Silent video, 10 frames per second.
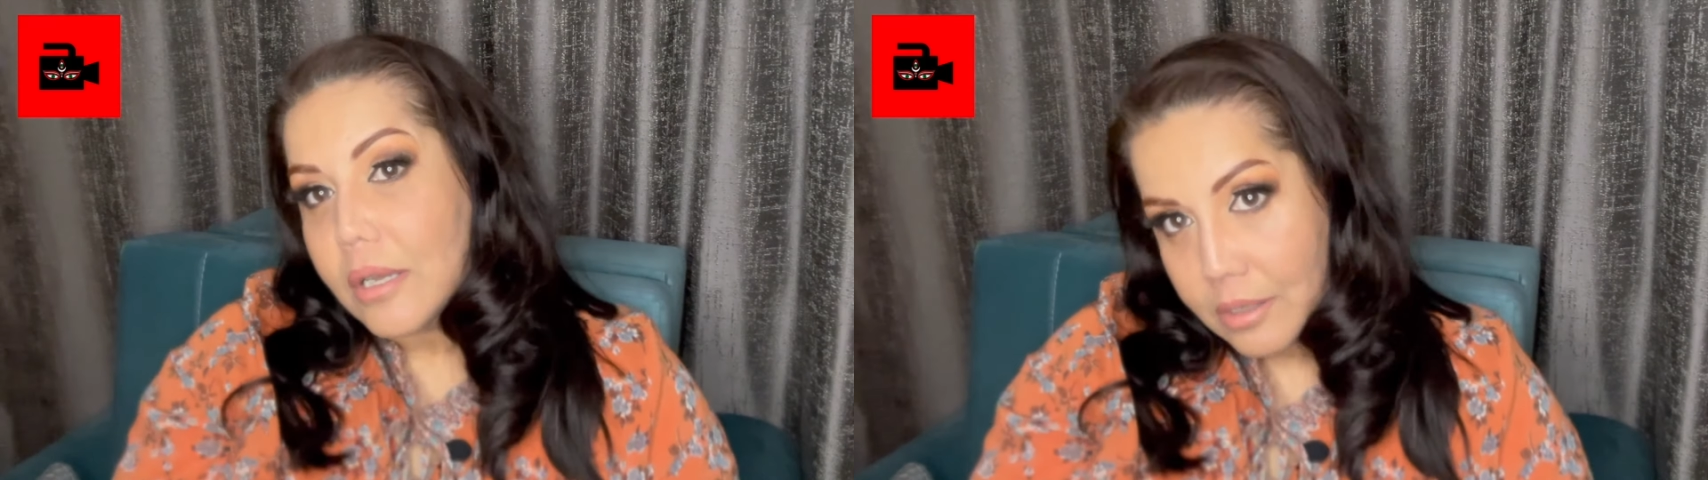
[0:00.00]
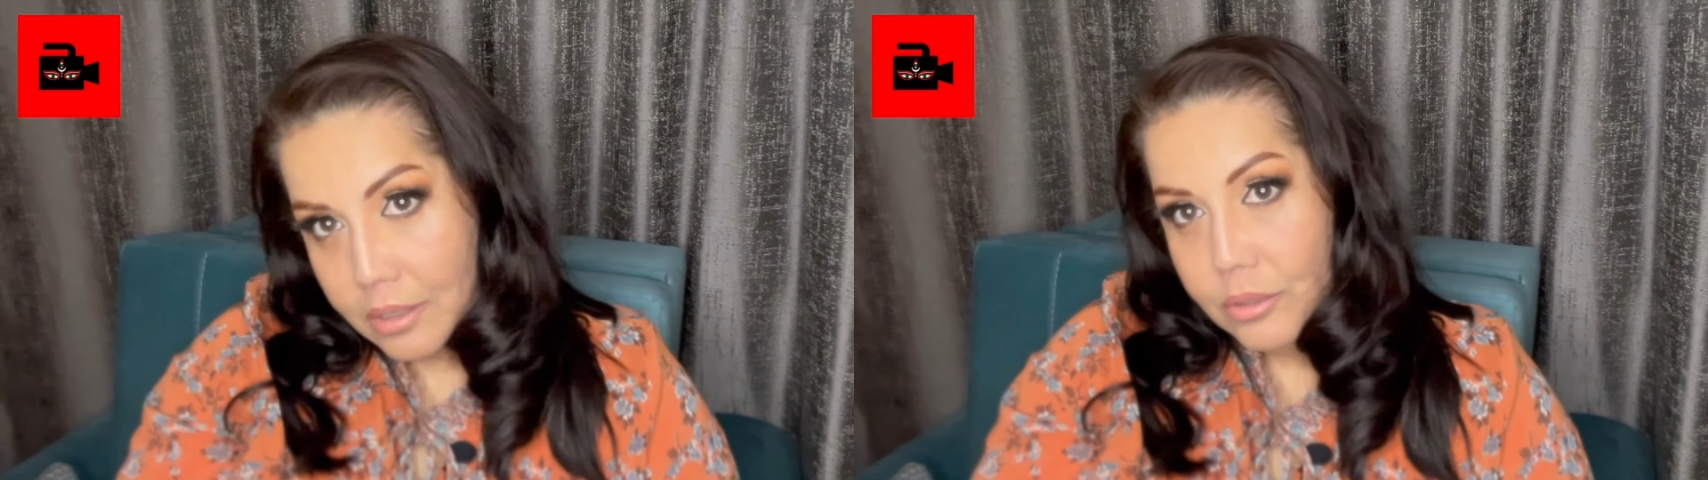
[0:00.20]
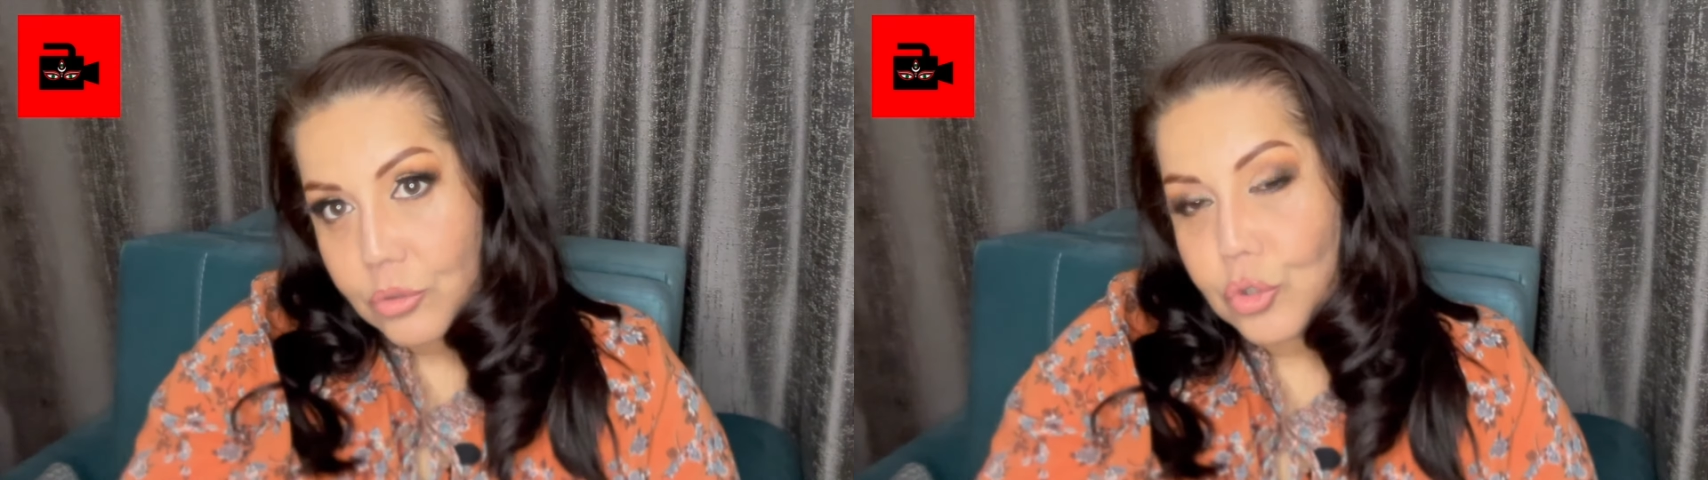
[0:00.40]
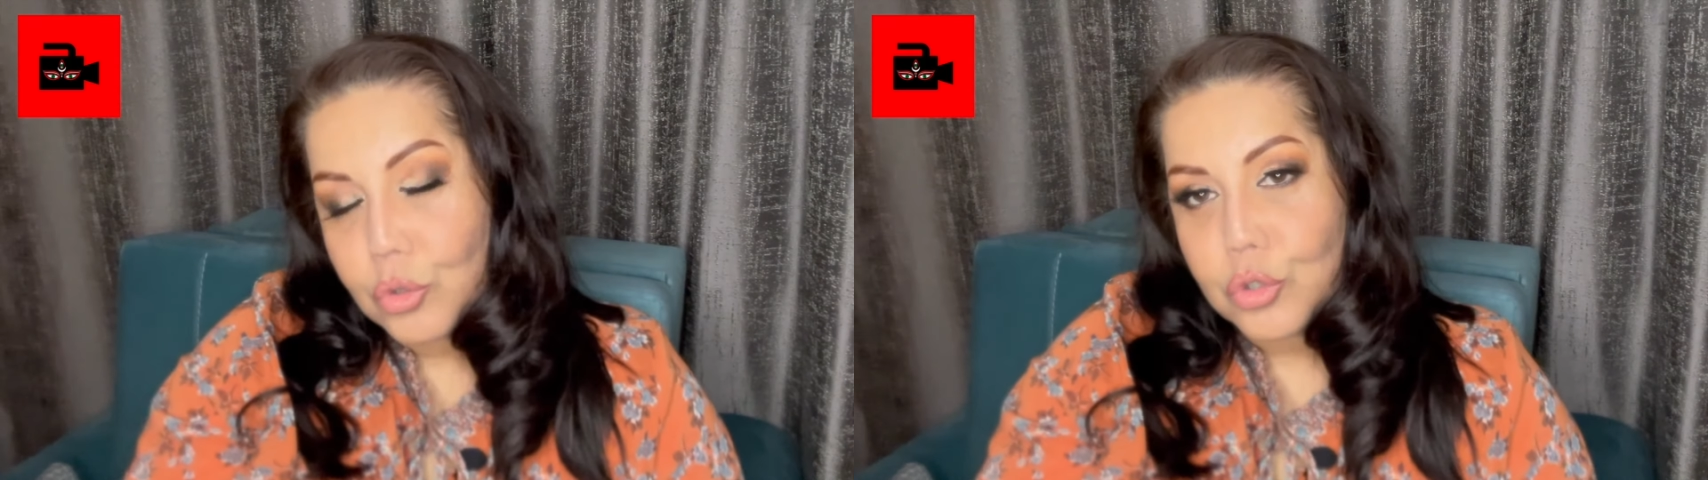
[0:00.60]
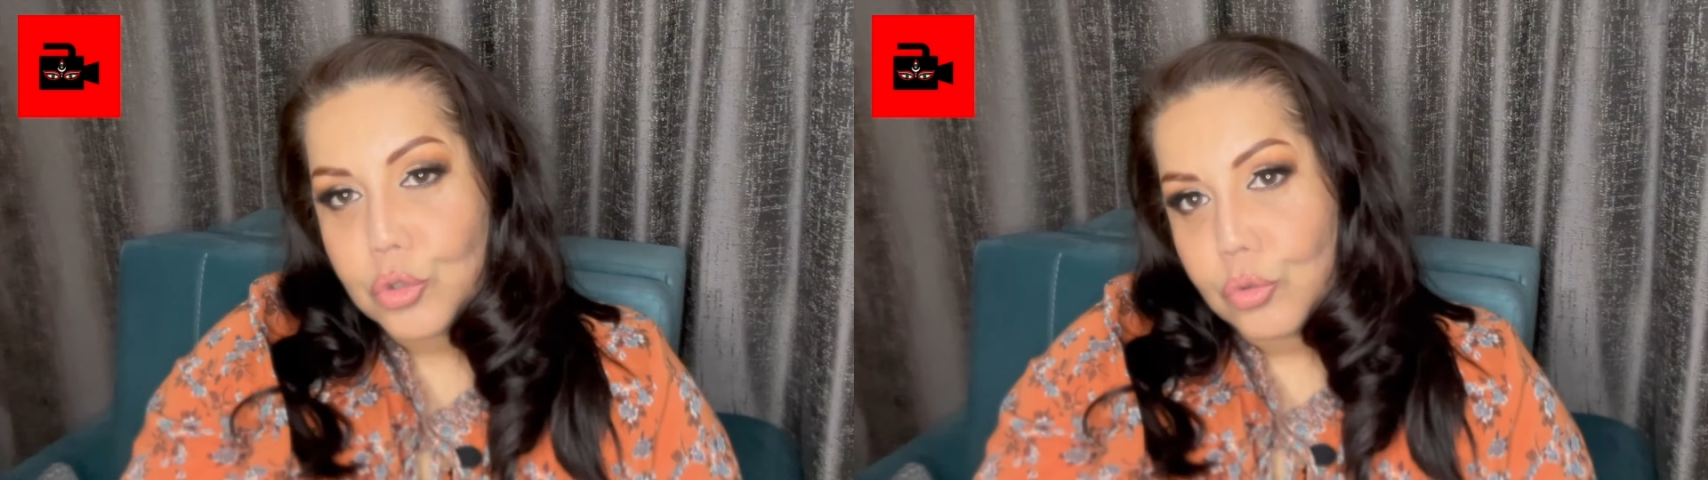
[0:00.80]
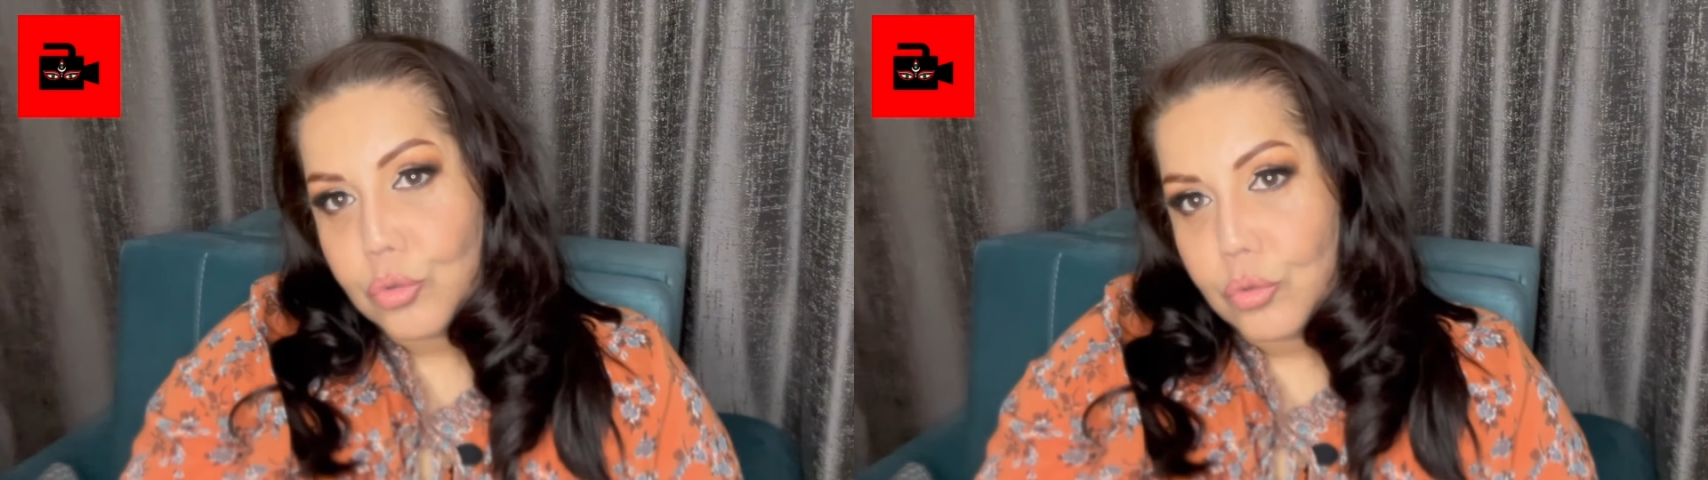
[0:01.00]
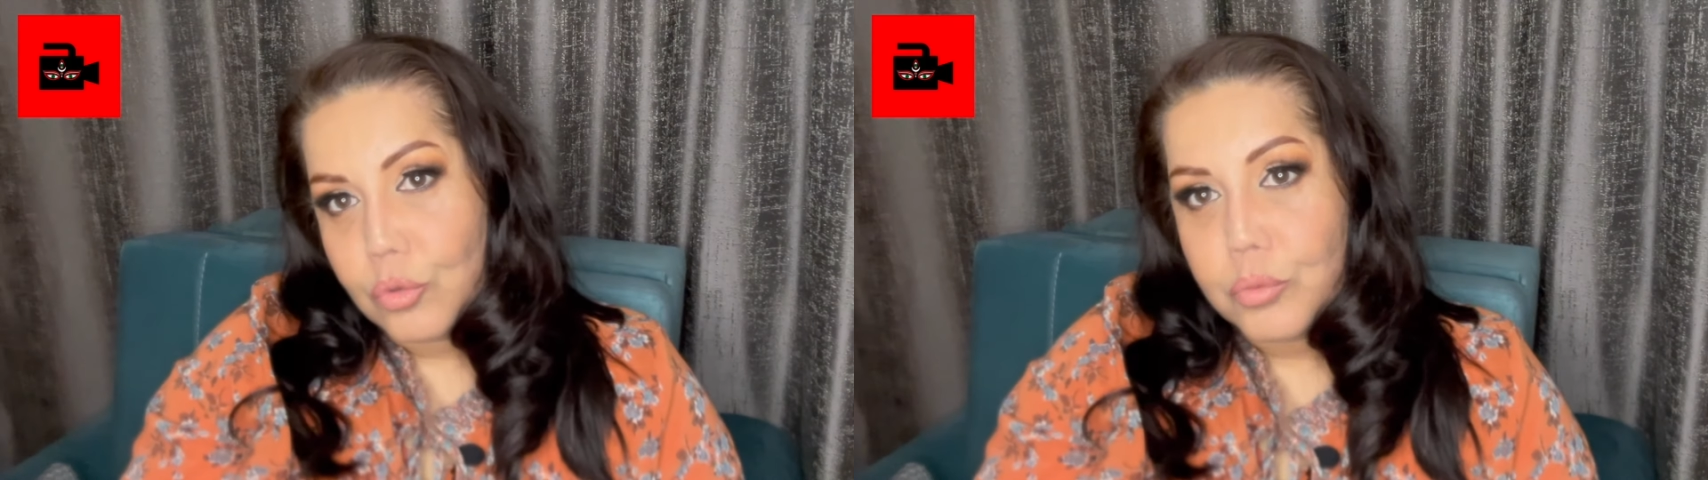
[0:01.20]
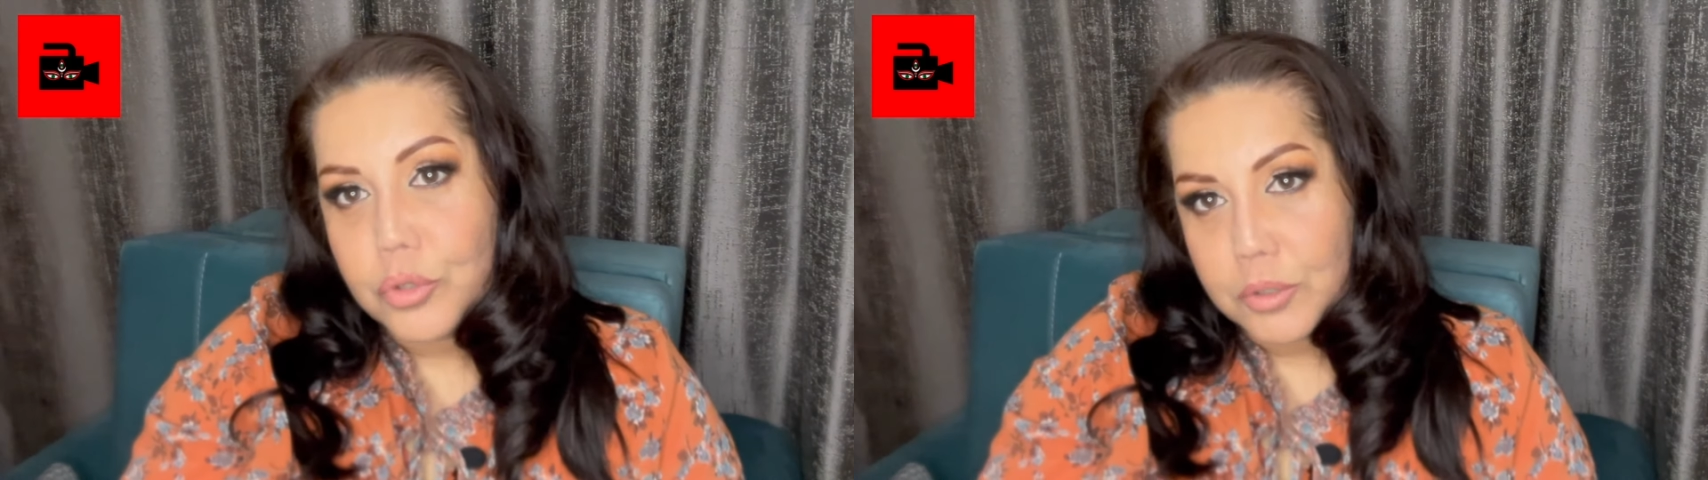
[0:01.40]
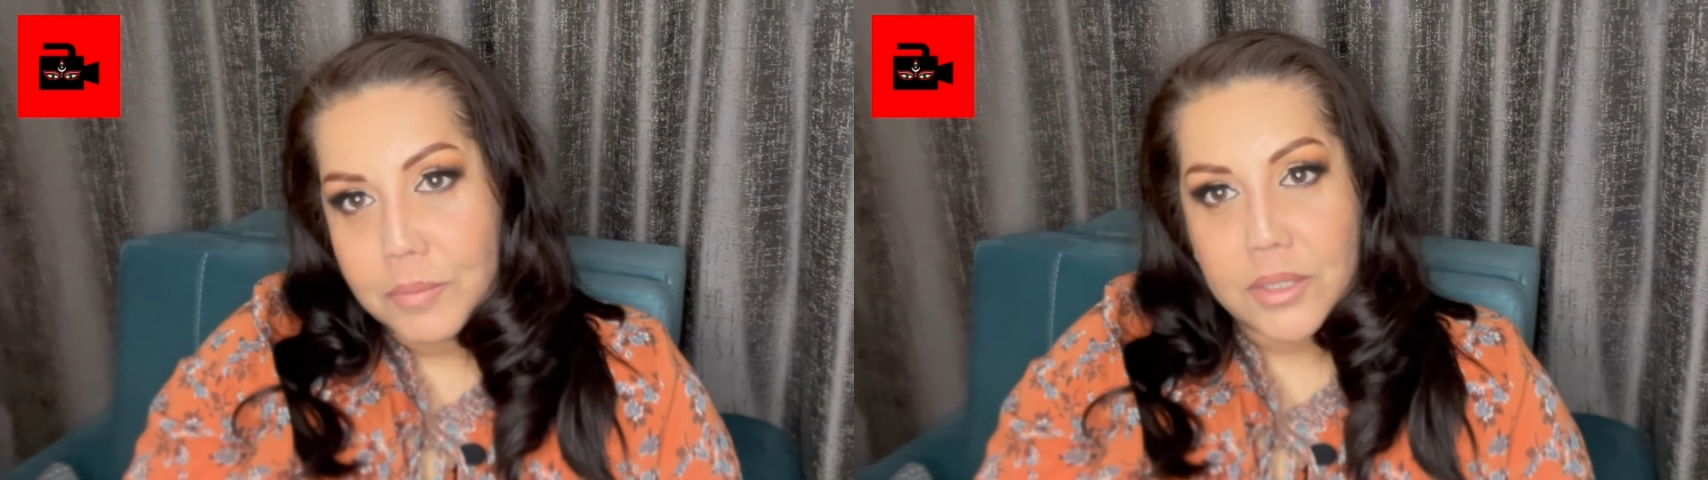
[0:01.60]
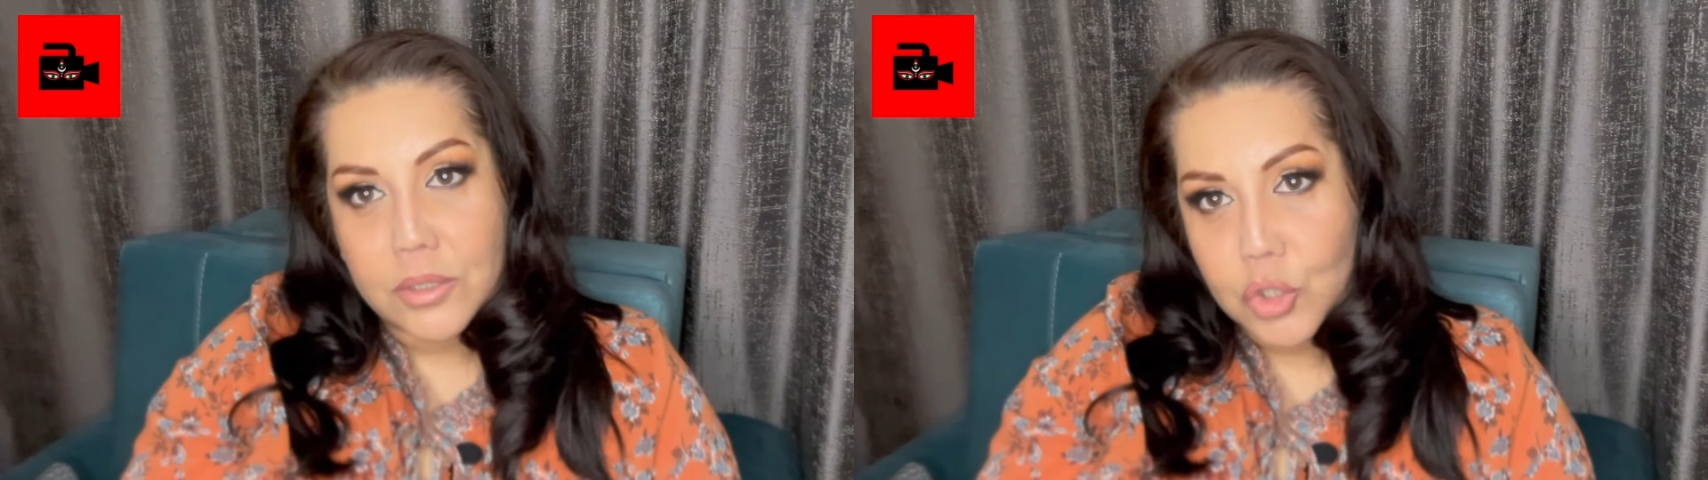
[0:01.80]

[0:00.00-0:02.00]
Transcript: А, но то, что он будет иметь